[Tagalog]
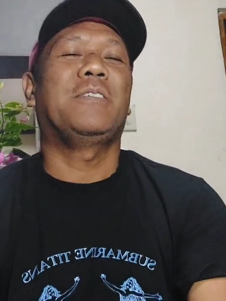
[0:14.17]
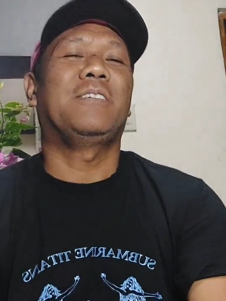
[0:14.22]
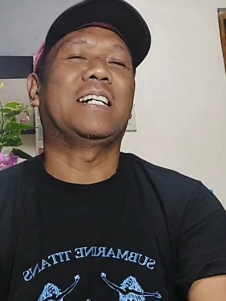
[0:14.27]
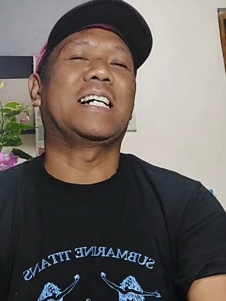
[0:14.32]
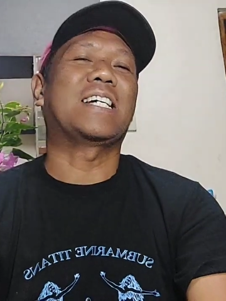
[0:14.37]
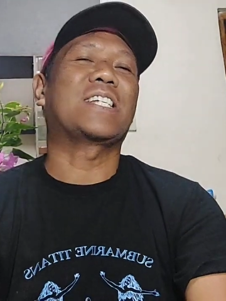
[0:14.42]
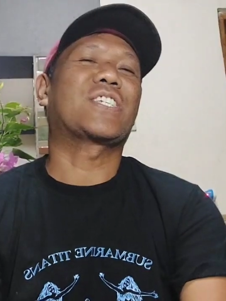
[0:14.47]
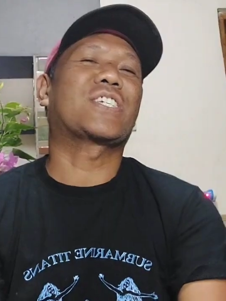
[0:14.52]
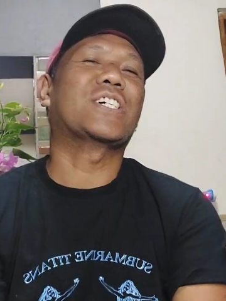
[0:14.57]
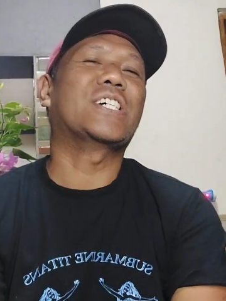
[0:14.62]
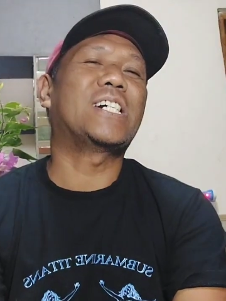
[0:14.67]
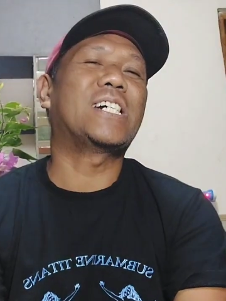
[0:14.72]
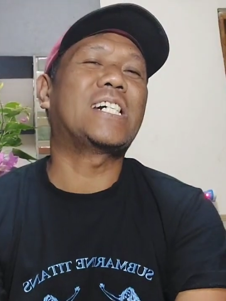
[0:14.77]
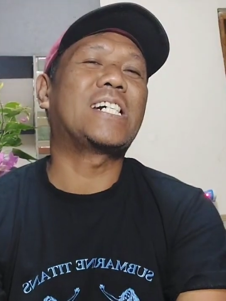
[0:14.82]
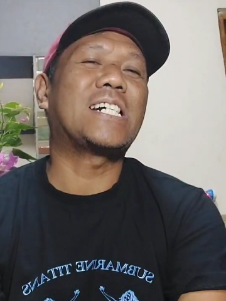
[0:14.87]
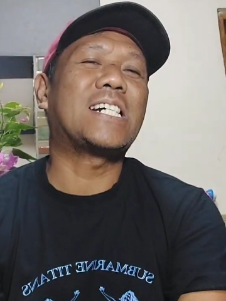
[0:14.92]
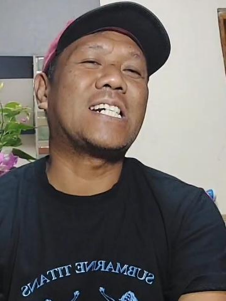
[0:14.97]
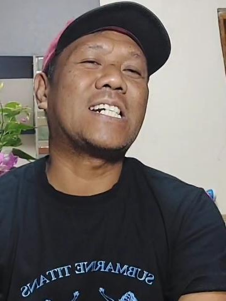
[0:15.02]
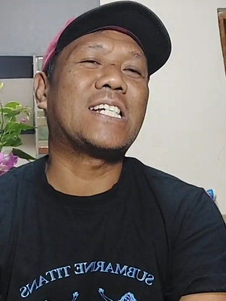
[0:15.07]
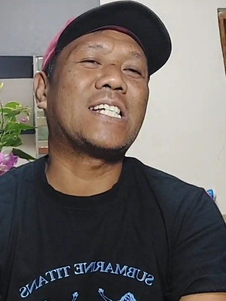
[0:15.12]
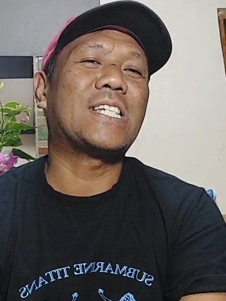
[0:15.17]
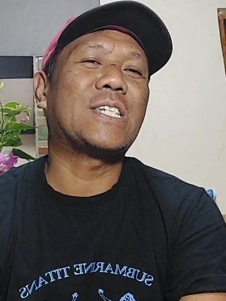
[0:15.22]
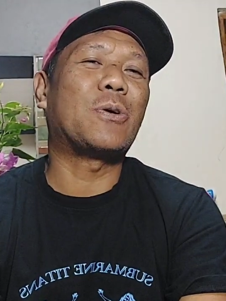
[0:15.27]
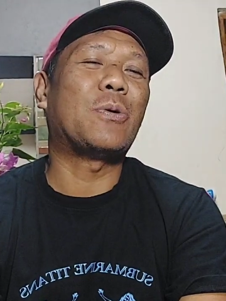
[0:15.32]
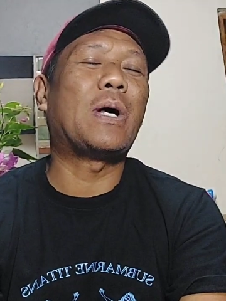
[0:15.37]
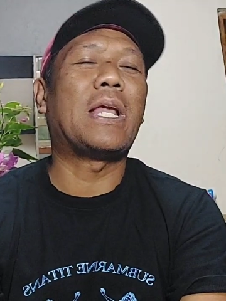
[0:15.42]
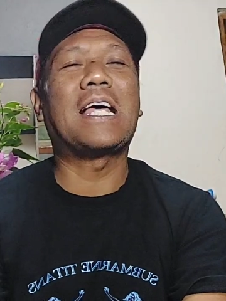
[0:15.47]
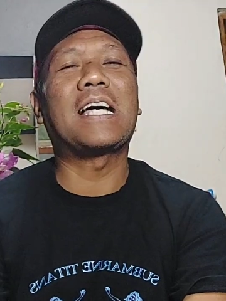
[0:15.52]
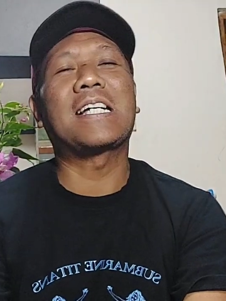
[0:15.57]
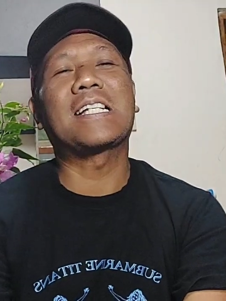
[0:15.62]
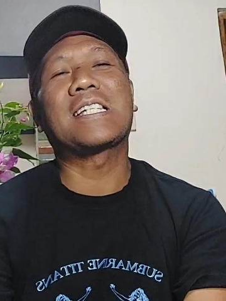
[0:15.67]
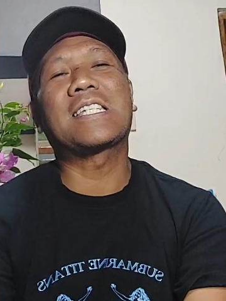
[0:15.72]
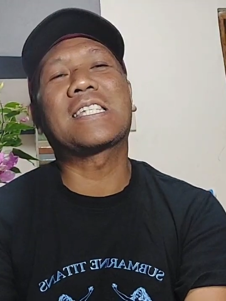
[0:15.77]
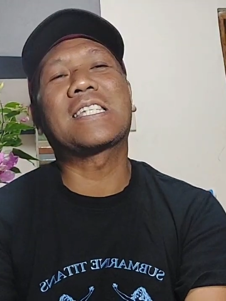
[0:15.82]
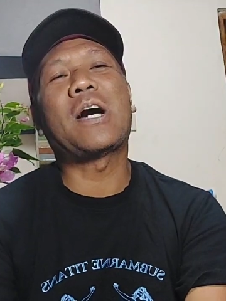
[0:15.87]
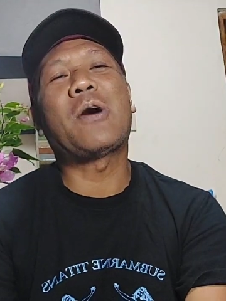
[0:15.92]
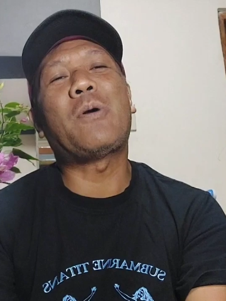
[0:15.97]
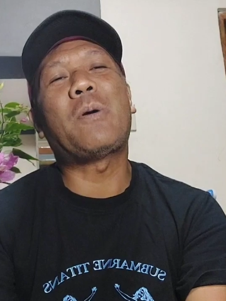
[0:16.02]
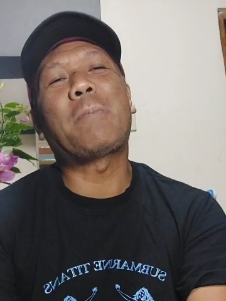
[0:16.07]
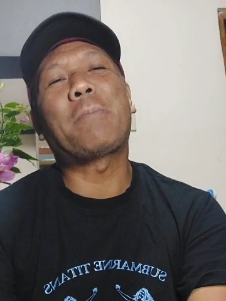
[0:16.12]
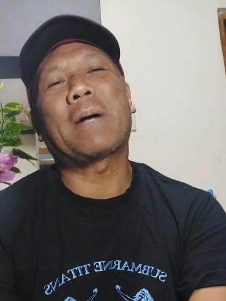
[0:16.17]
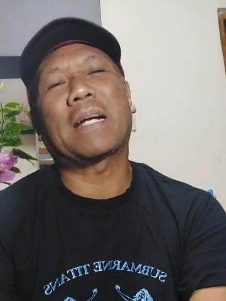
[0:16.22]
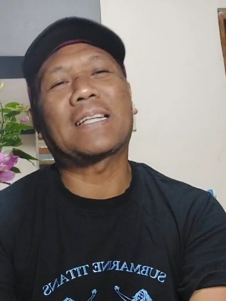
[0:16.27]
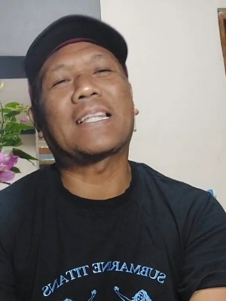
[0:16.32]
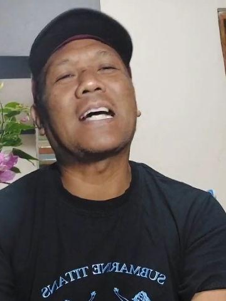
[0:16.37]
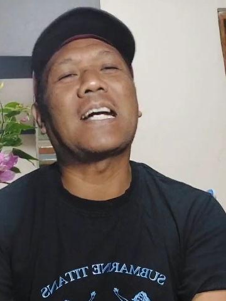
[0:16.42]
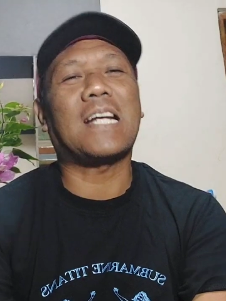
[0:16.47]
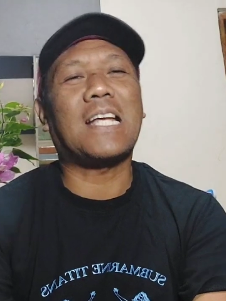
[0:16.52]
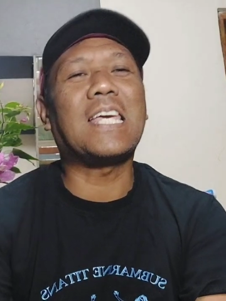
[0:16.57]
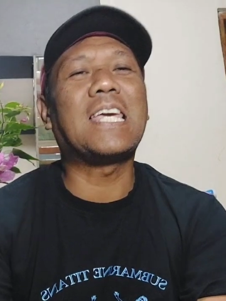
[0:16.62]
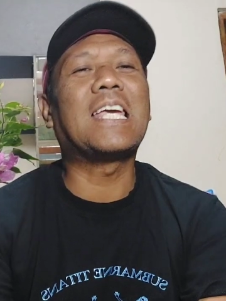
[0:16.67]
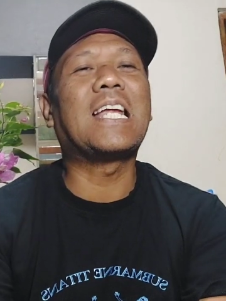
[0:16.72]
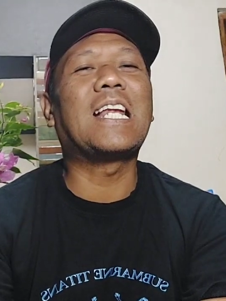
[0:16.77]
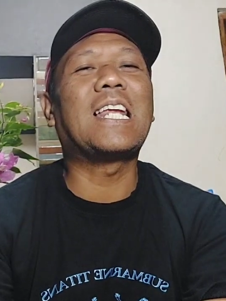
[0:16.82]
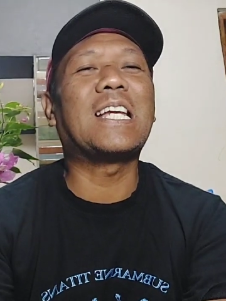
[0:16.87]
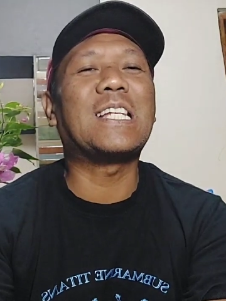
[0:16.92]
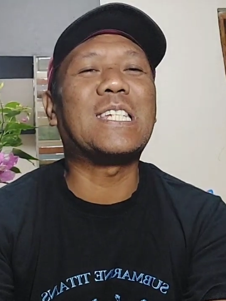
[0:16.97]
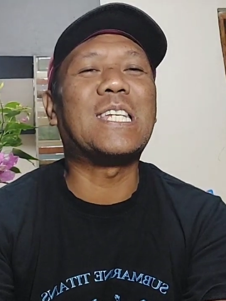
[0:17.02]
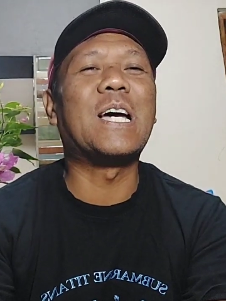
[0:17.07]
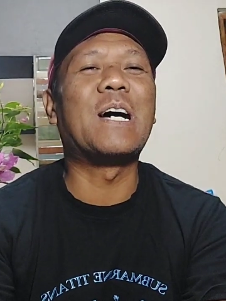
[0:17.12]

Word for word: mga sir, sa walang sawang pagtangkilik